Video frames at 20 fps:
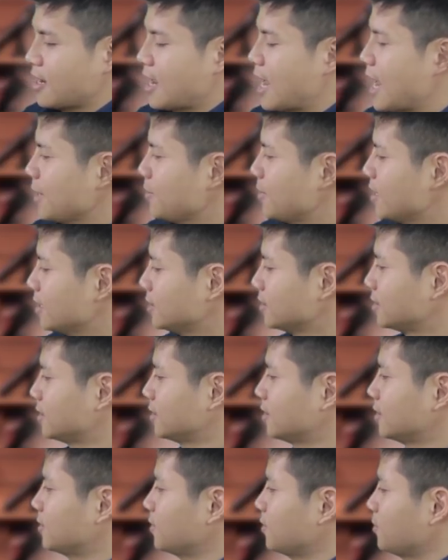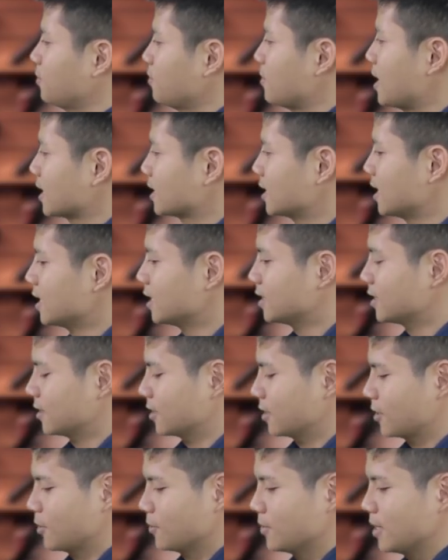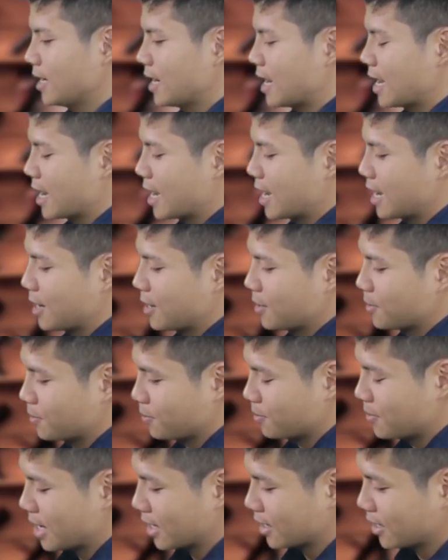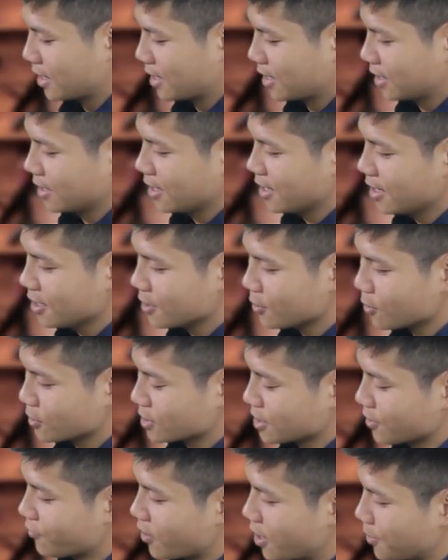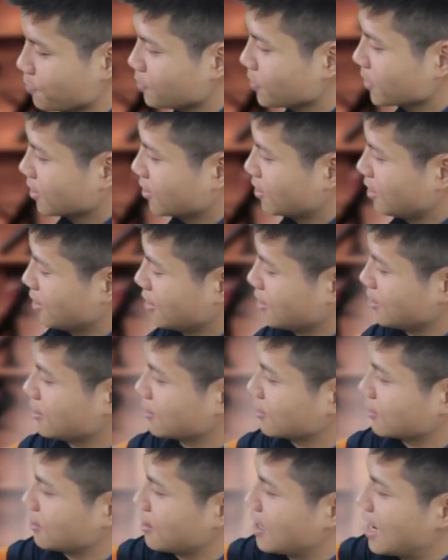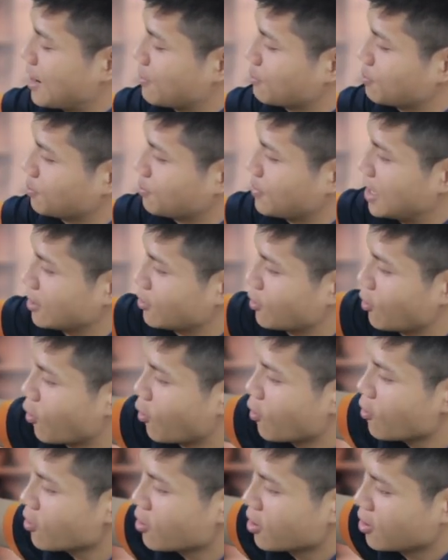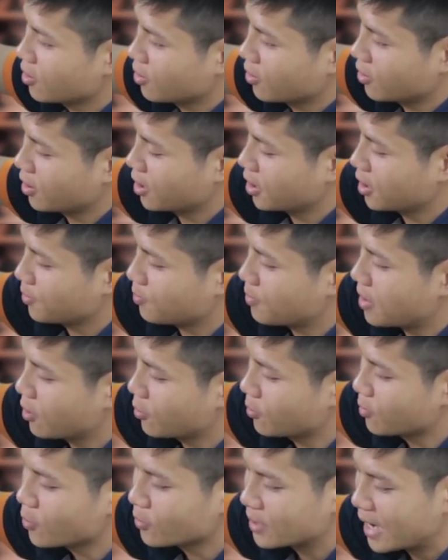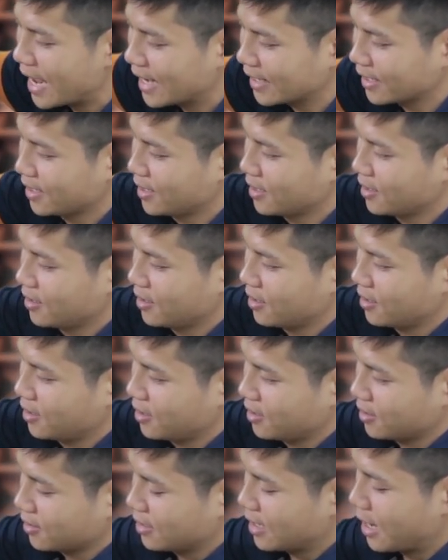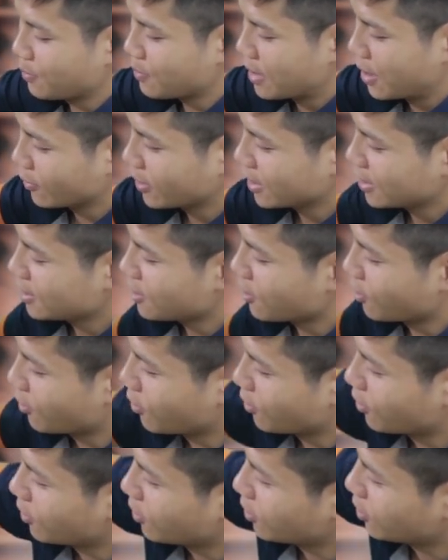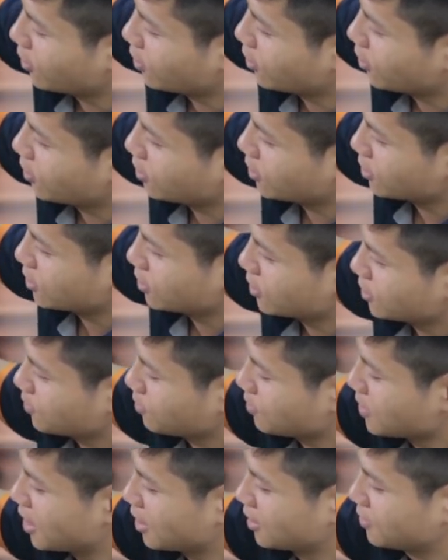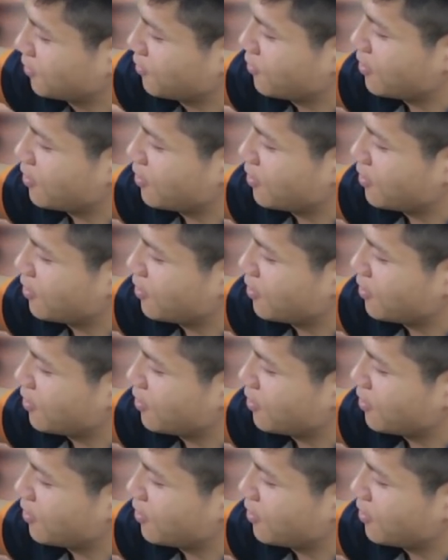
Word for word: hai bên mặt trên cũng như là mặt à, đế của sản phẩm thì được làm bằng gỗ à, màu muôn đen đảm bảo cái độ bền